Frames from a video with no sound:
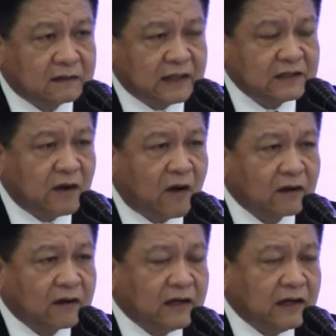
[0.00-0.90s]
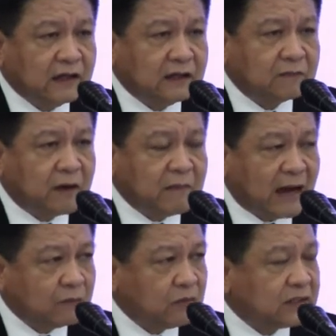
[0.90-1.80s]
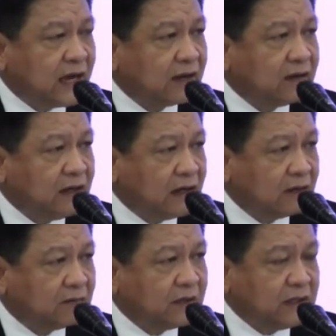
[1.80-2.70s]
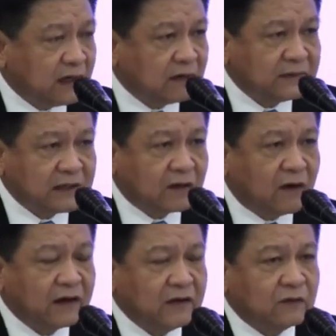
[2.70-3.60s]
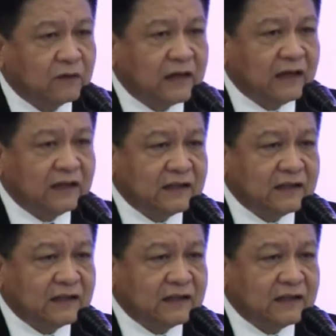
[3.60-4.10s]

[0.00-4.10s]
สัญจรก็ดีหรือปริมาณผู้ใช้ก็ดีเนี่ยมันเยอะกว่าประชากรที่อยู่ใน